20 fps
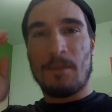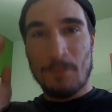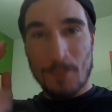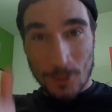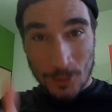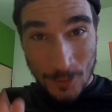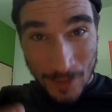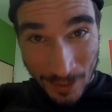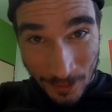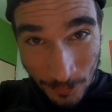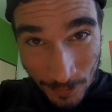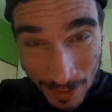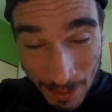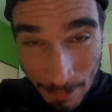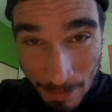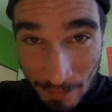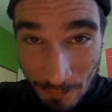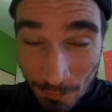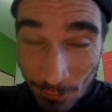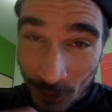Bonjour à tous et
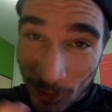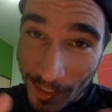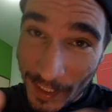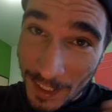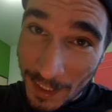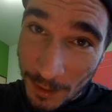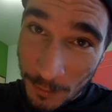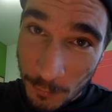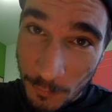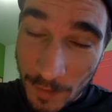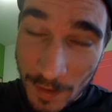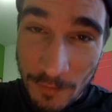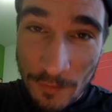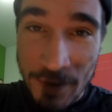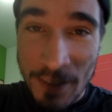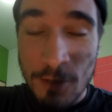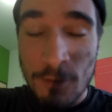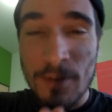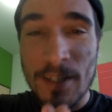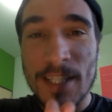bienvenue dans cette nouvelle
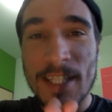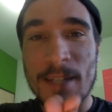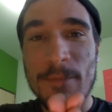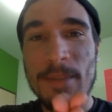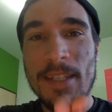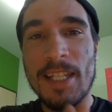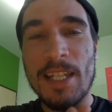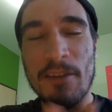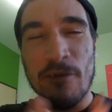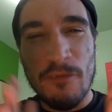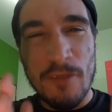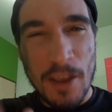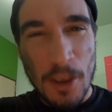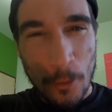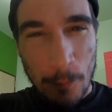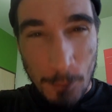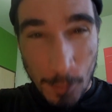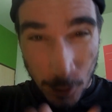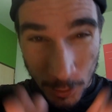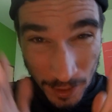vidéo les amis, les
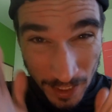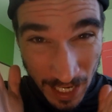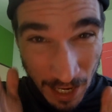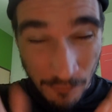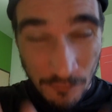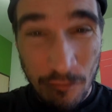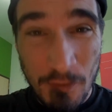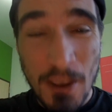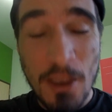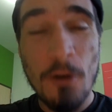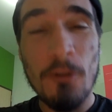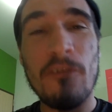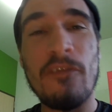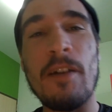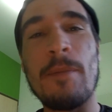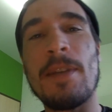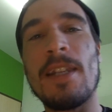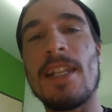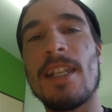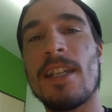firepot la Fire
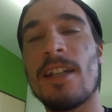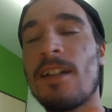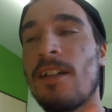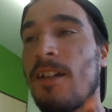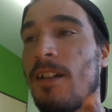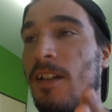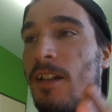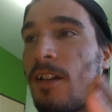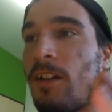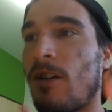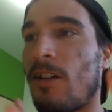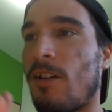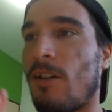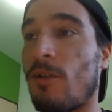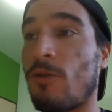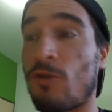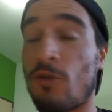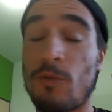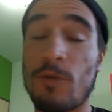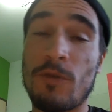Family. Euh,
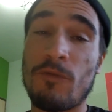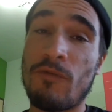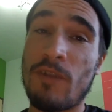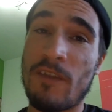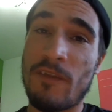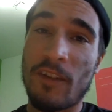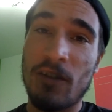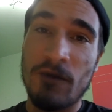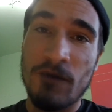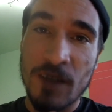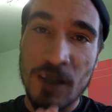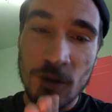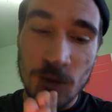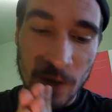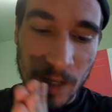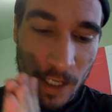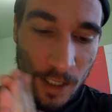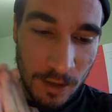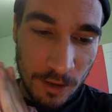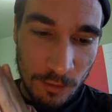aujourd'hui je voulais faire une vidéo
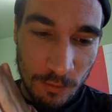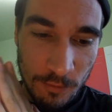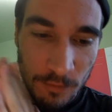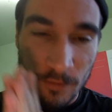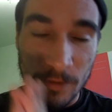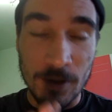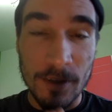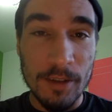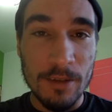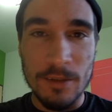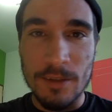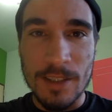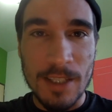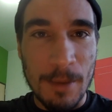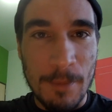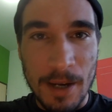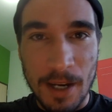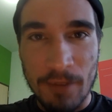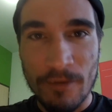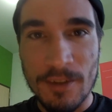réaction, euh, ça
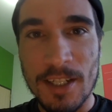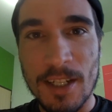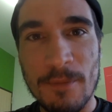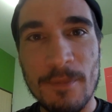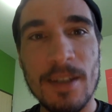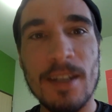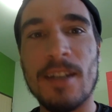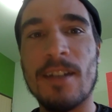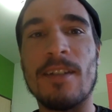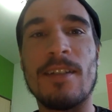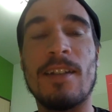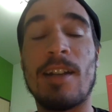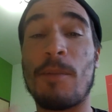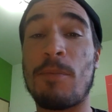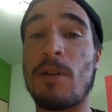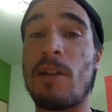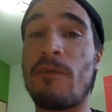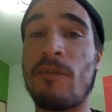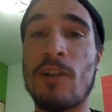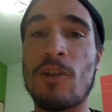n'arrive jamais, c'est la
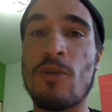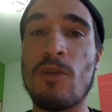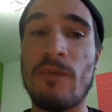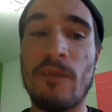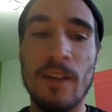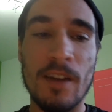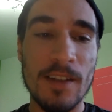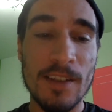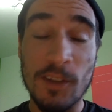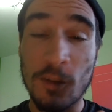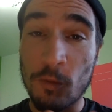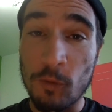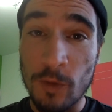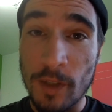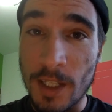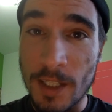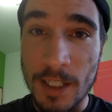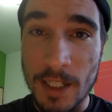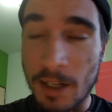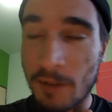première fois que je le fais et sans doute
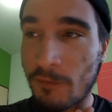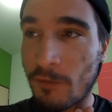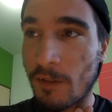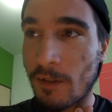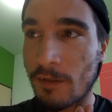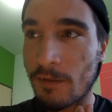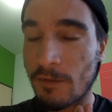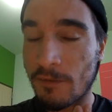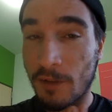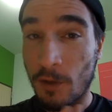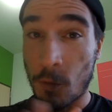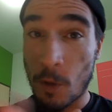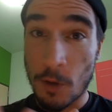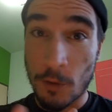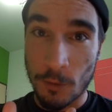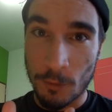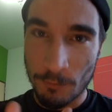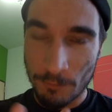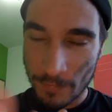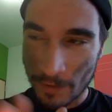la dernière fois, enfin
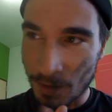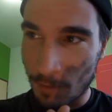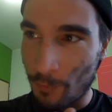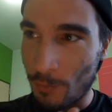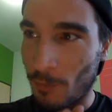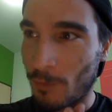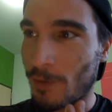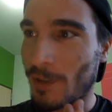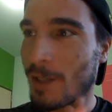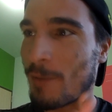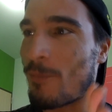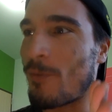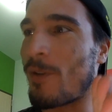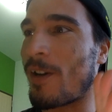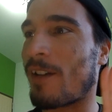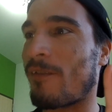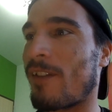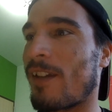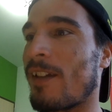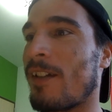quoique, ça peut, ça peut
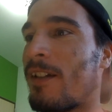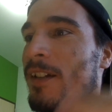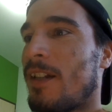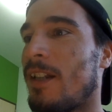arriver.